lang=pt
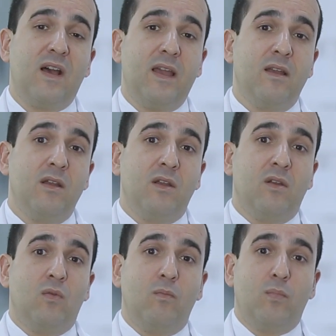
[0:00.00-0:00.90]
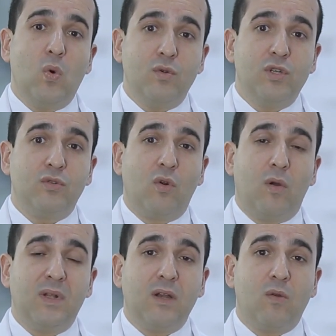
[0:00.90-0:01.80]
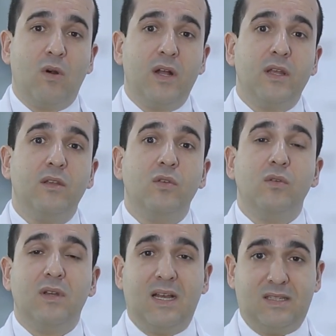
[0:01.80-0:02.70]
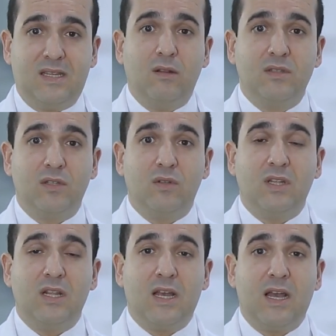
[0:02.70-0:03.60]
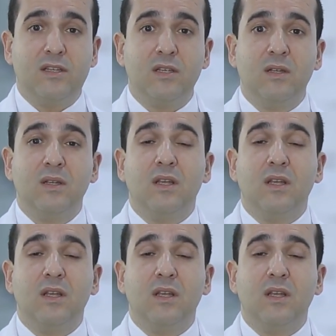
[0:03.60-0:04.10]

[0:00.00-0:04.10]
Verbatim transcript: vai um pouco de estroma da córnea e as células endoteliais,